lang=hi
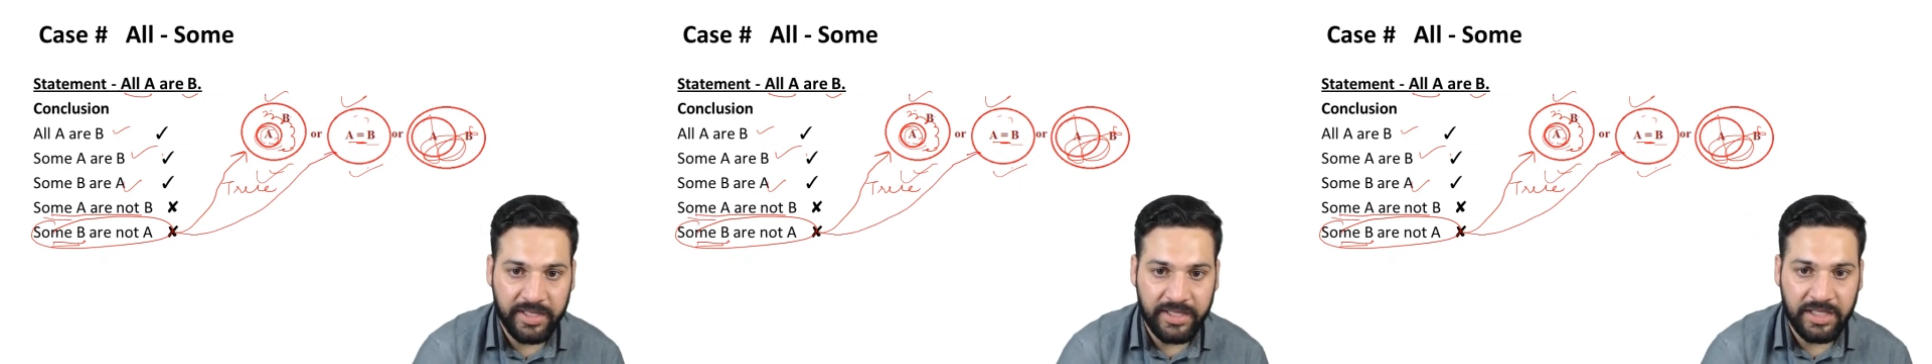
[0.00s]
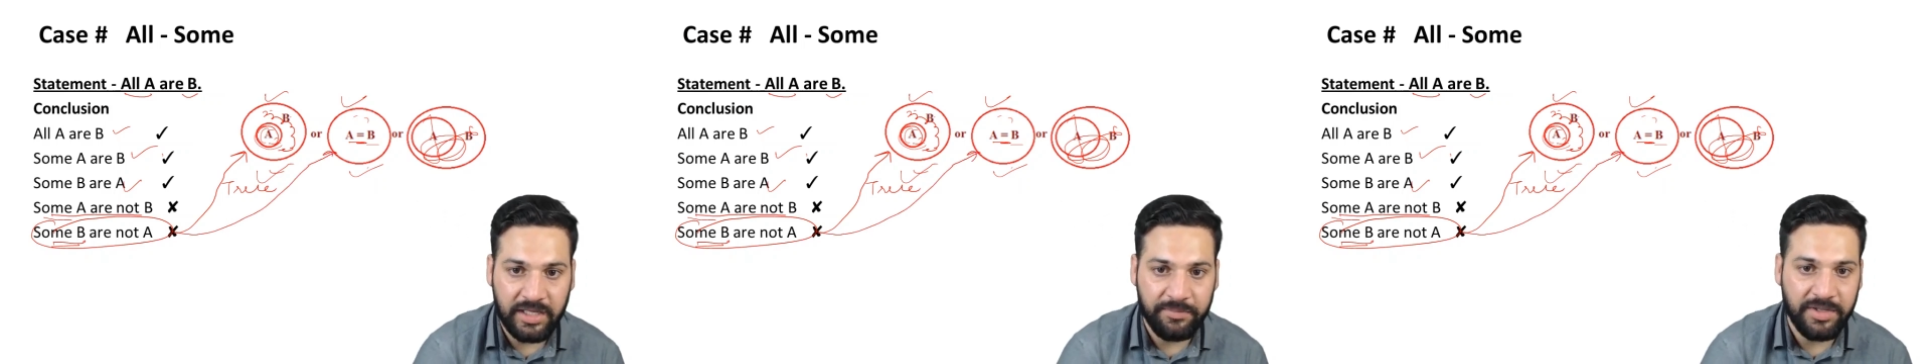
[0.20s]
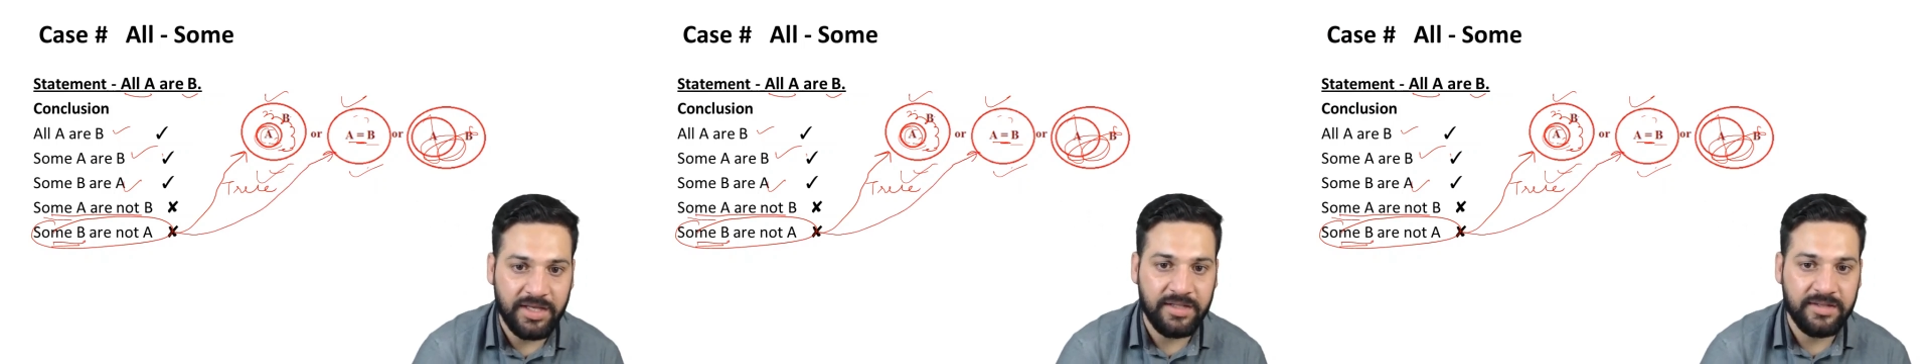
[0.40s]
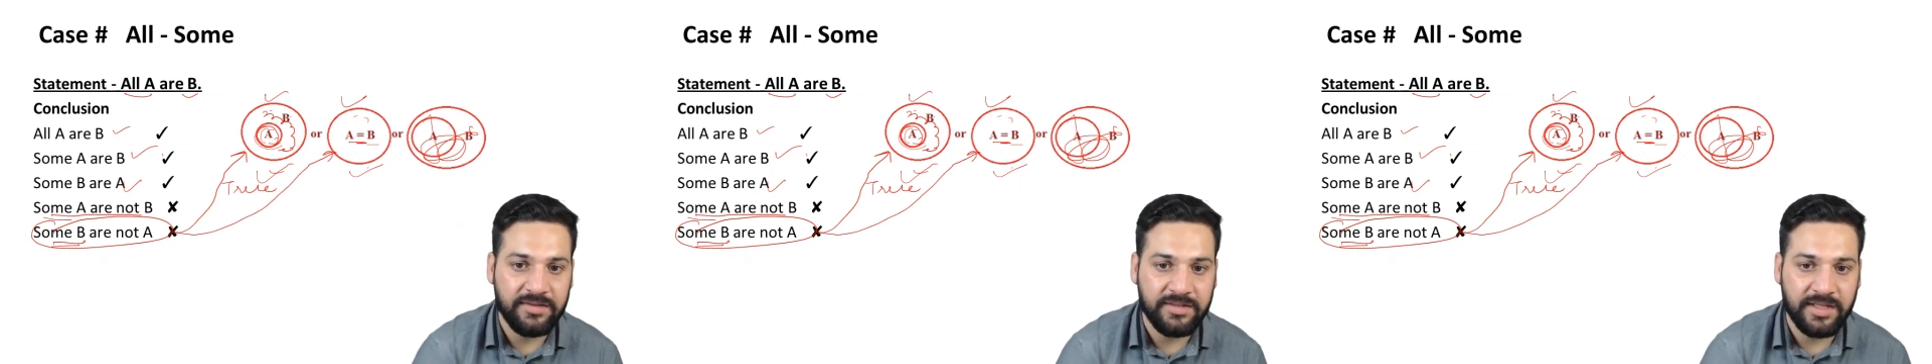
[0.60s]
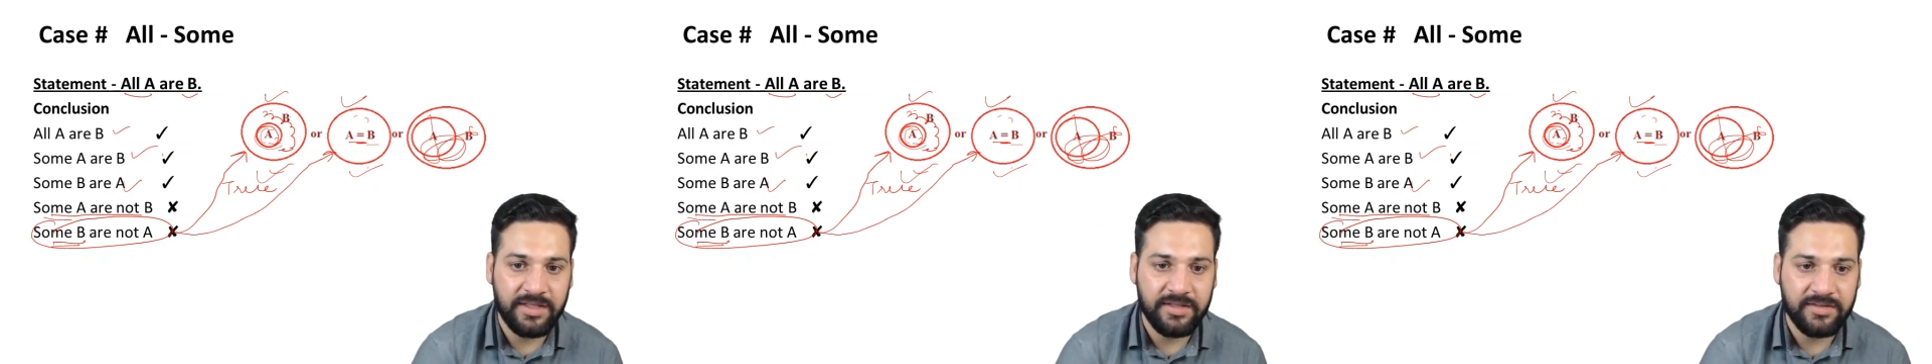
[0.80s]
डायग्राम है
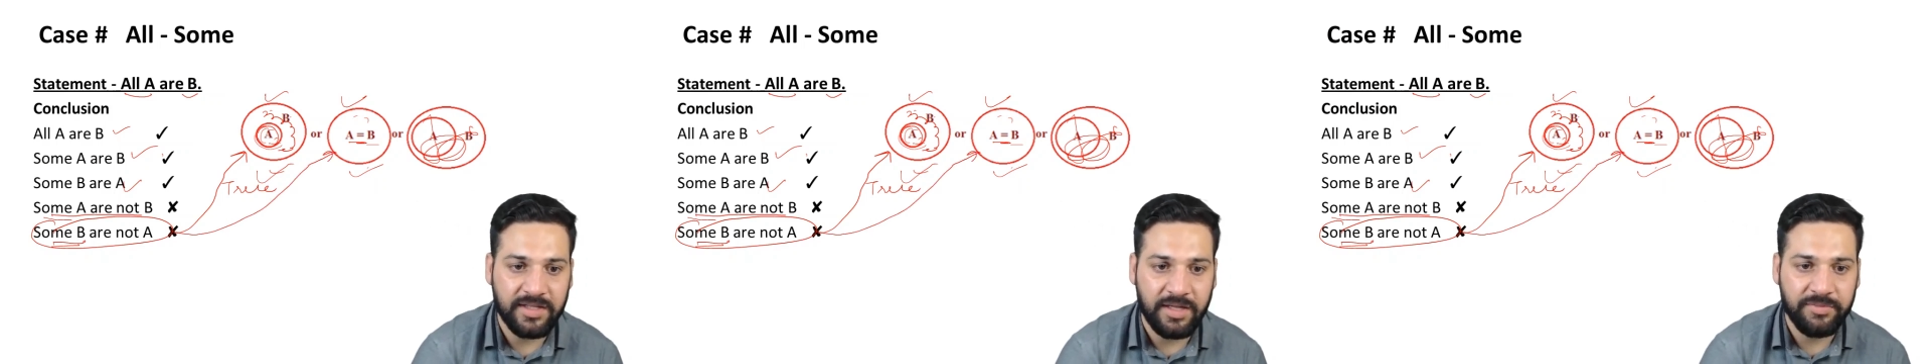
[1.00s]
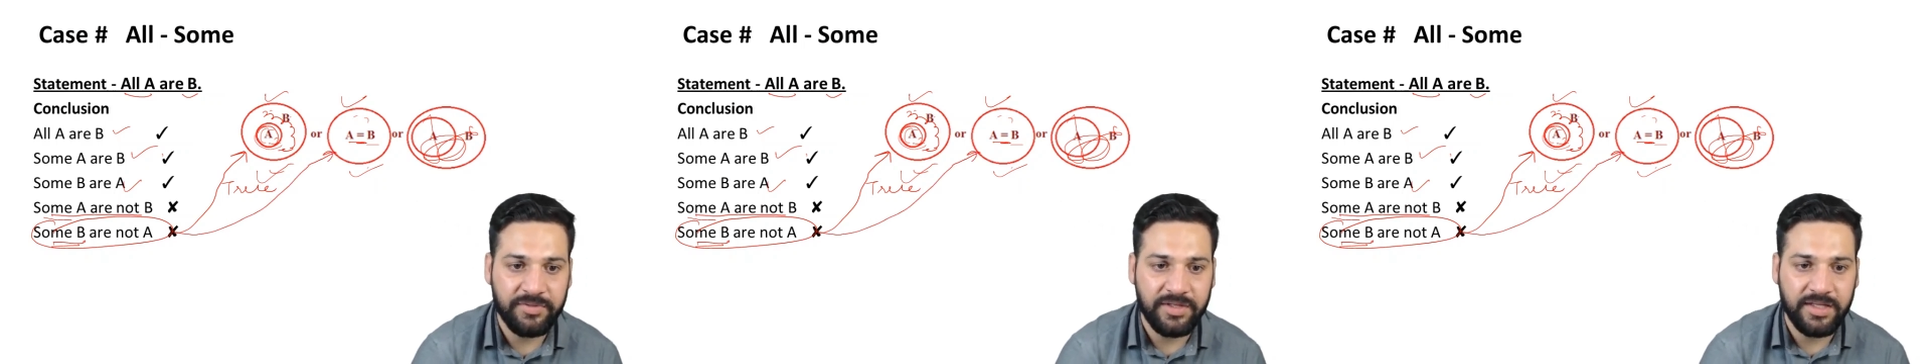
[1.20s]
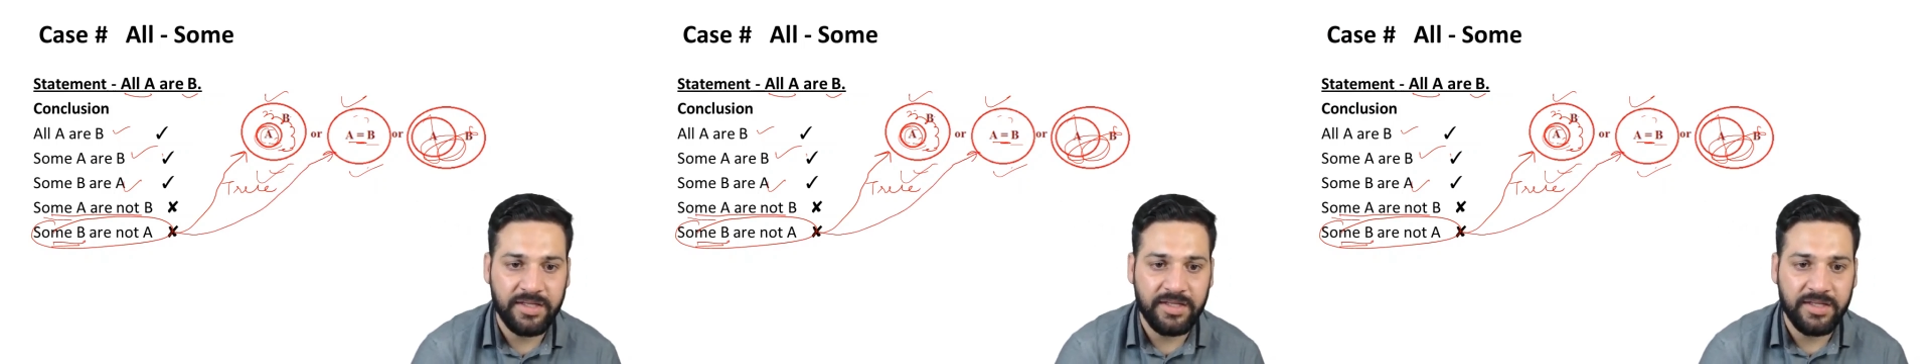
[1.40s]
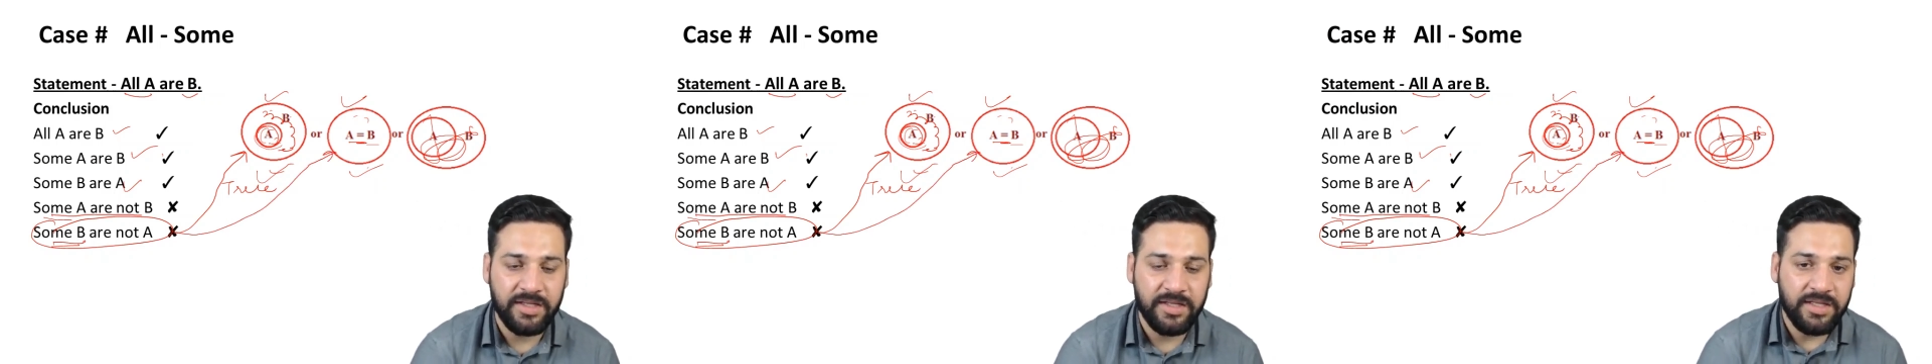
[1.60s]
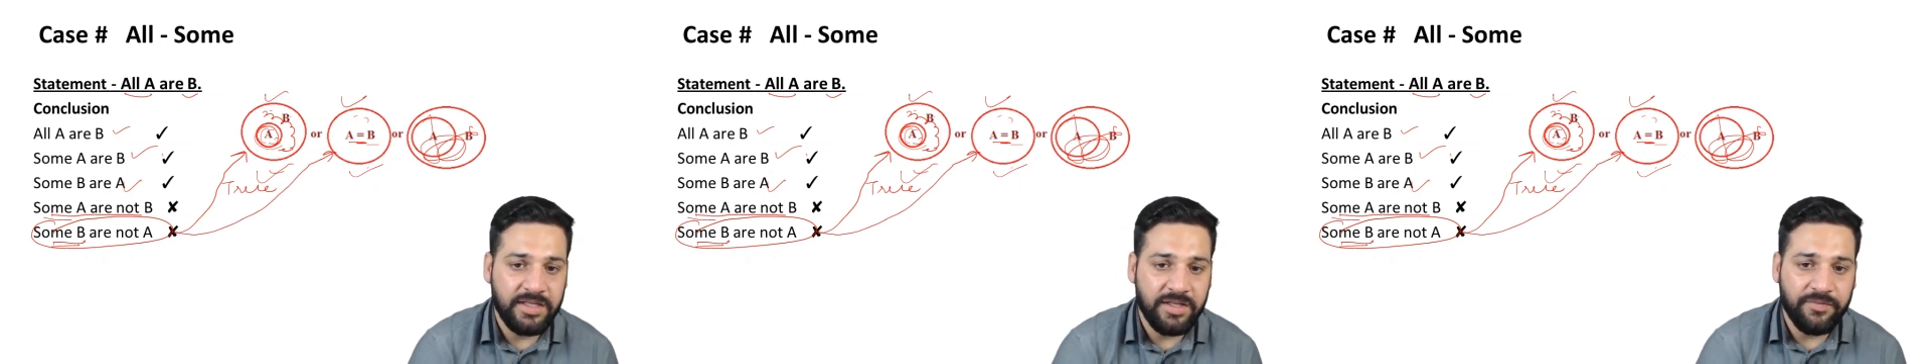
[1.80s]
इसके हिसाब से
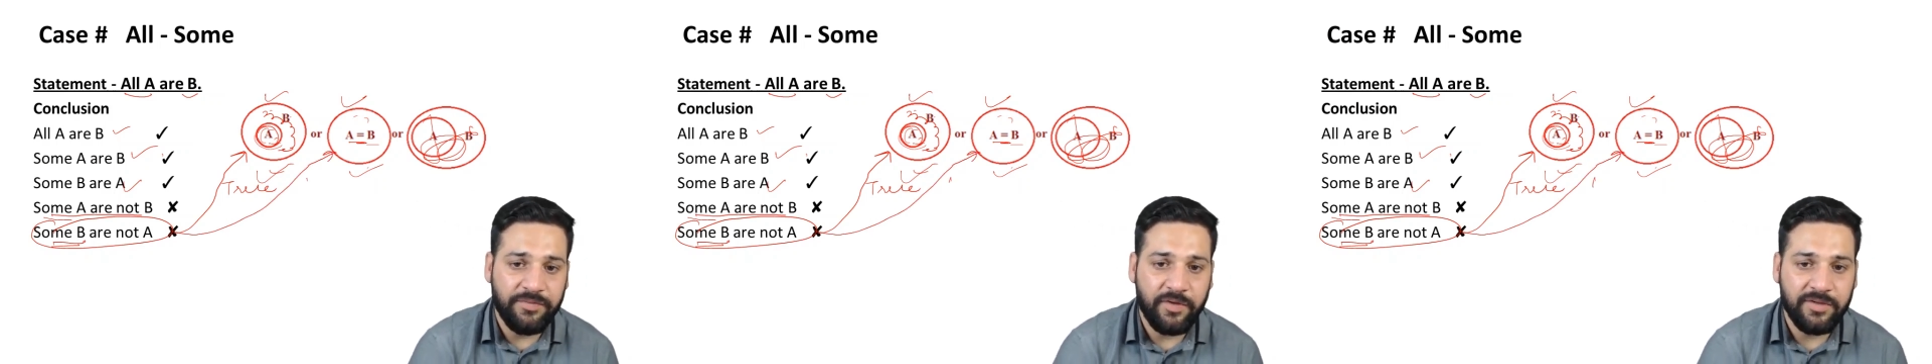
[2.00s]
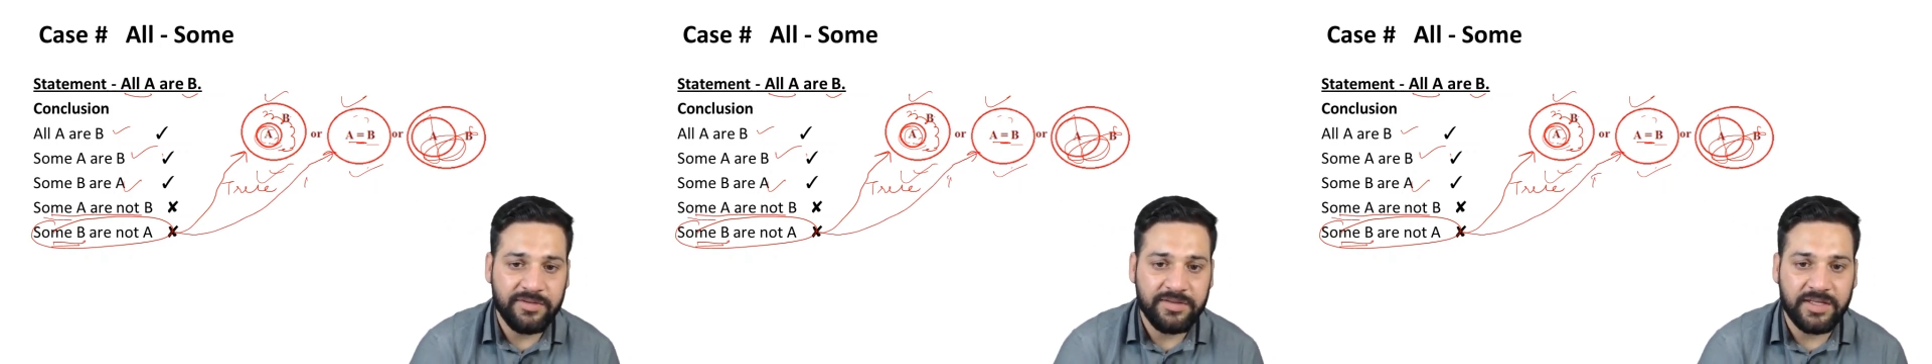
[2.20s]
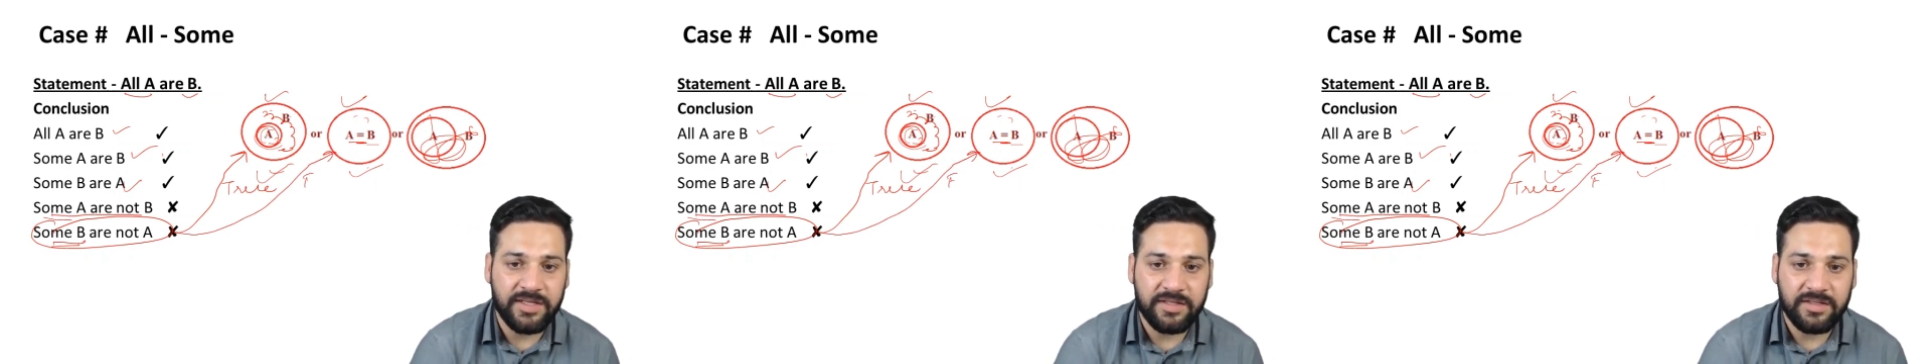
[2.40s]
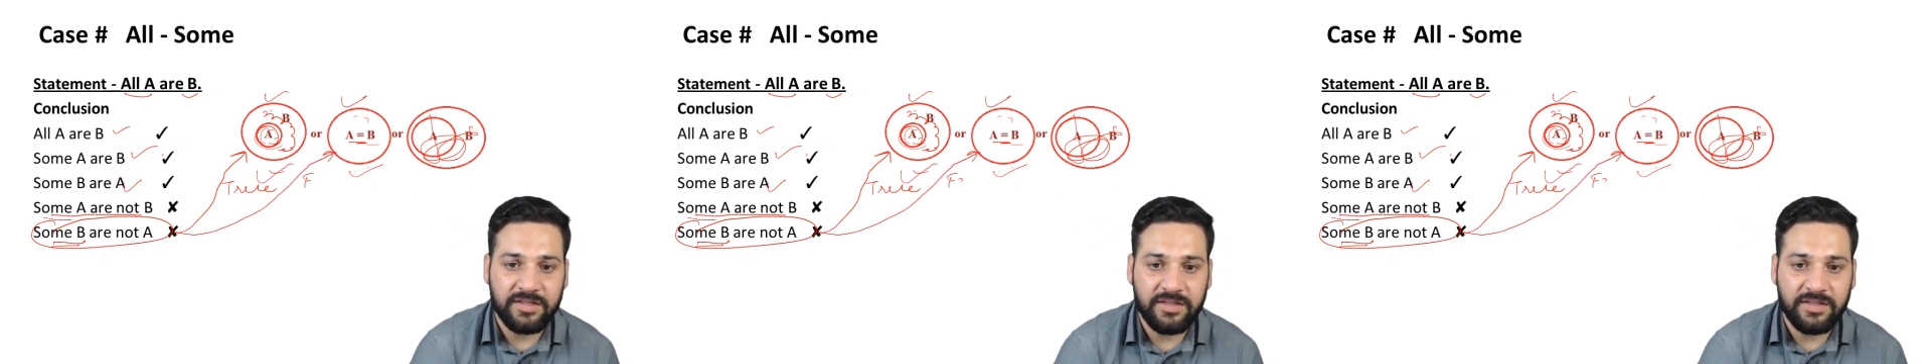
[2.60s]
ये फॉल्स है